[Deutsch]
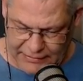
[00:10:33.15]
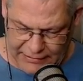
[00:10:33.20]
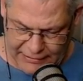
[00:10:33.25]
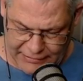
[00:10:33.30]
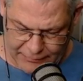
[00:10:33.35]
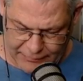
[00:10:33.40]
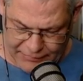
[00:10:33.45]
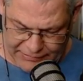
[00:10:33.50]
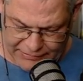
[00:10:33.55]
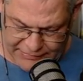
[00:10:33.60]

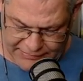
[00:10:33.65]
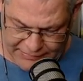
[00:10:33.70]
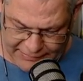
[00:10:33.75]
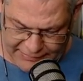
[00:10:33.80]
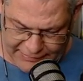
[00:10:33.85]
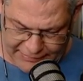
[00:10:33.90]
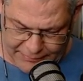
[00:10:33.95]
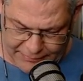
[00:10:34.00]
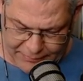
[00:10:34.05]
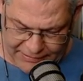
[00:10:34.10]
Adam Riese
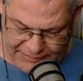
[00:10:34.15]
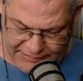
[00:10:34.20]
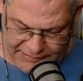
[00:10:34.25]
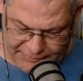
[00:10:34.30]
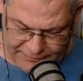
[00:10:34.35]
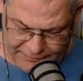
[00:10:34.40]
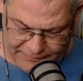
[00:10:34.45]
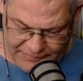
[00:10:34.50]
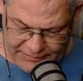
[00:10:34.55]
eigentlich passen.